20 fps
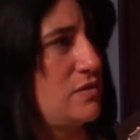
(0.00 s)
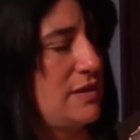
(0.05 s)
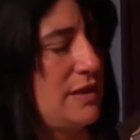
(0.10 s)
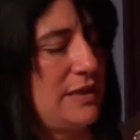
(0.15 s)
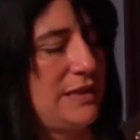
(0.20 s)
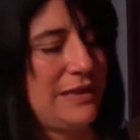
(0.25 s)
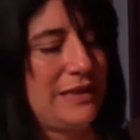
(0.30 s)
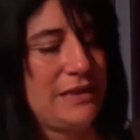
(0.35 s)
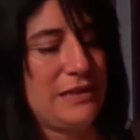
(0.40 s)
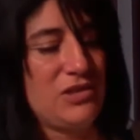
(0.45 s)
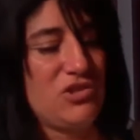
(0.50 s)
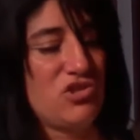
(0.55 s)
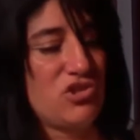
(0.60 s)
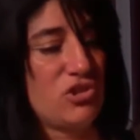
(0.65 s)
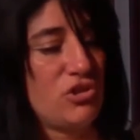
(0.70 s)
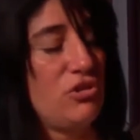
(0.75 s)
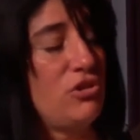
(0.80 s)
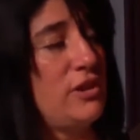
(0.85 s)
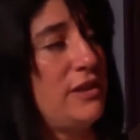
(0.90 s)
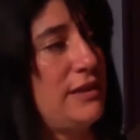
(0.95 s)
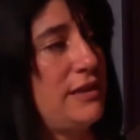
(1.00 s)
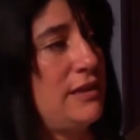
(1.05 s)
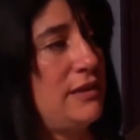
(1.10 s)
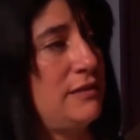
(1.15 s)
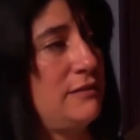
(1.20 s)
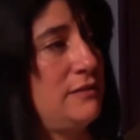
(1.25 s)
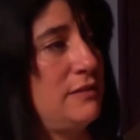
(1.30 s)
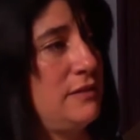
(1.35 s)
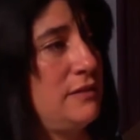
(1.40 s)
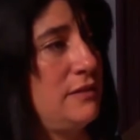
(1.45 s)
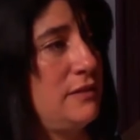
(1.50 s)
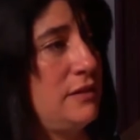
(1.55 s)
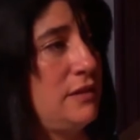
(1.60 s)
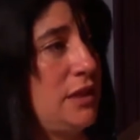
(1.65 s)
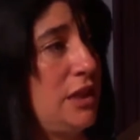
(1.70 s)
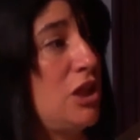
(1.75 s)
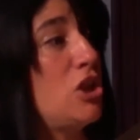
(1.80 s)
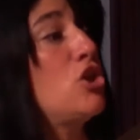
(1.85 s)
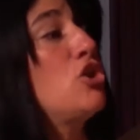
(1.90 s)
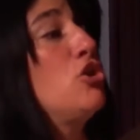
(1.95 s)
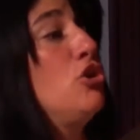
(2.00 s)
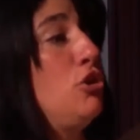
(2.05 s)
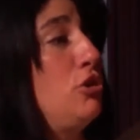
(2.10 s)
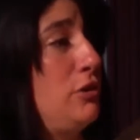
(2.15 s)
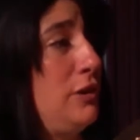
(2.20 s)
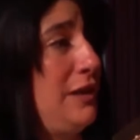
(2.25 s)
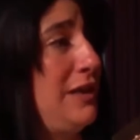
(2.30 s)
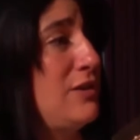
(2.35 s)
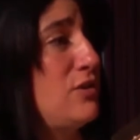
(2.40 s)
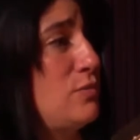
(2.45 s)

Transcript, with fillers: O sea, la historia es con